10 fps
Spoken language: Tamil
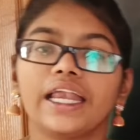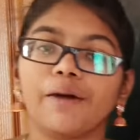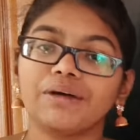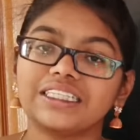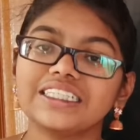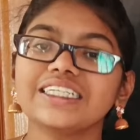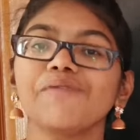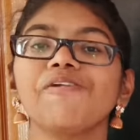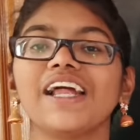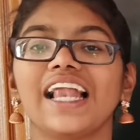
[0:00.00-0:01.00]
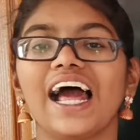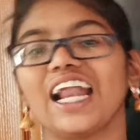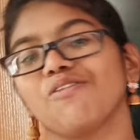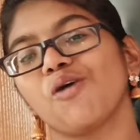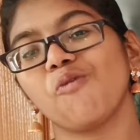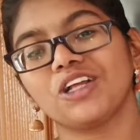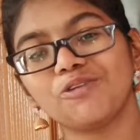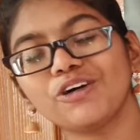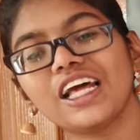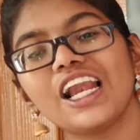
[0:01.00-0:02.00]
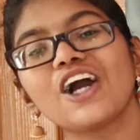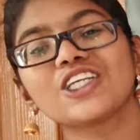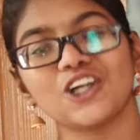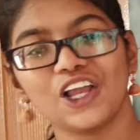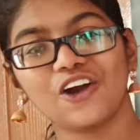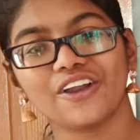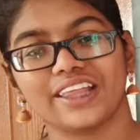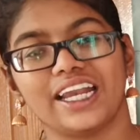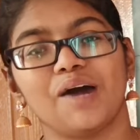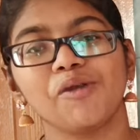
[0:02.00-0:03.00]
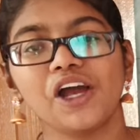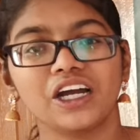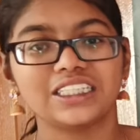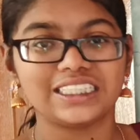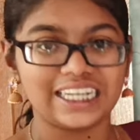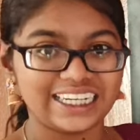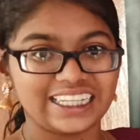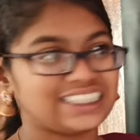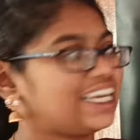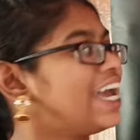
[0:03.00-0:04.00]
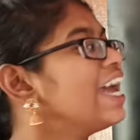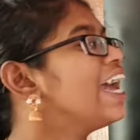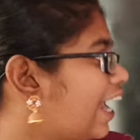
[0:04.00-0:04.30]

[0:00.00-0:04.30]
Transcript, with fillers: நம்ம சின்ன பிள்ளையில நமக்கு முத முதல்ல சொல்லி கொடுத்த டபிள்யூஹெச் சென்டென்ஸே